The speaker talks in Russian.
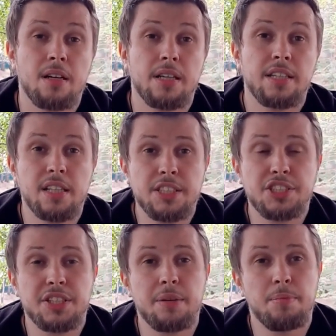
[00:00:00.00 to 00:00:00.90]

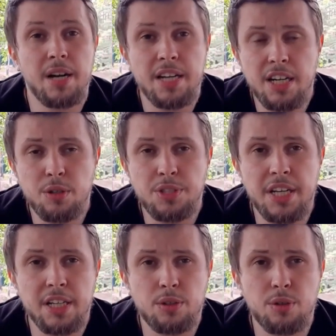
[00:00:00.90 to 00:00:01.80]
онкологически больных
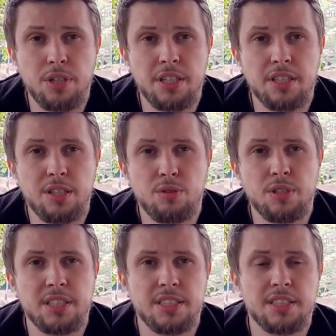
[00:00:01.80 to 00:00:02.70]
людей, которые
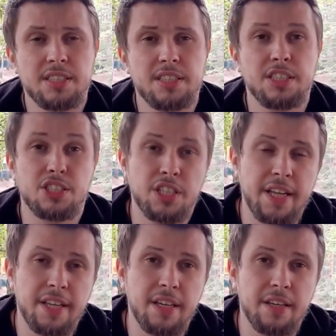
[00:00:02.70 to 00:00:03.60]
находятся на
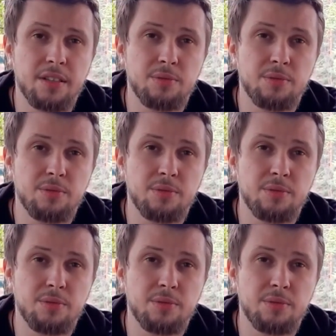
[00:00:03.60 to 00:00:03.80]
содержании